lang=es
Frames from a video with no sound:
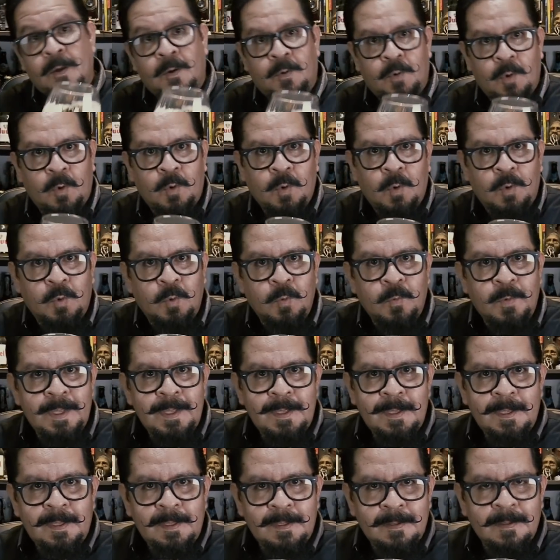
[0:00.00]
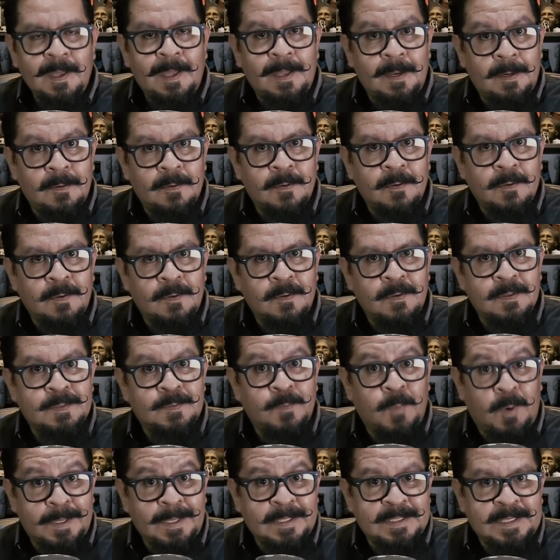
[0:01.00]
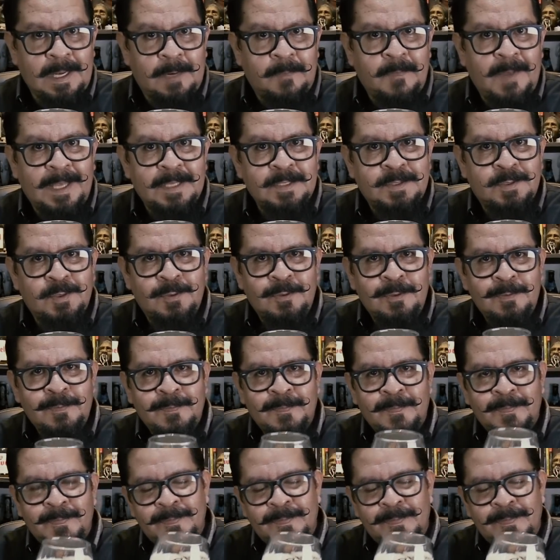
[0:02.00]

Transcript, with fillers: rojo rubí en los bordes del vaso.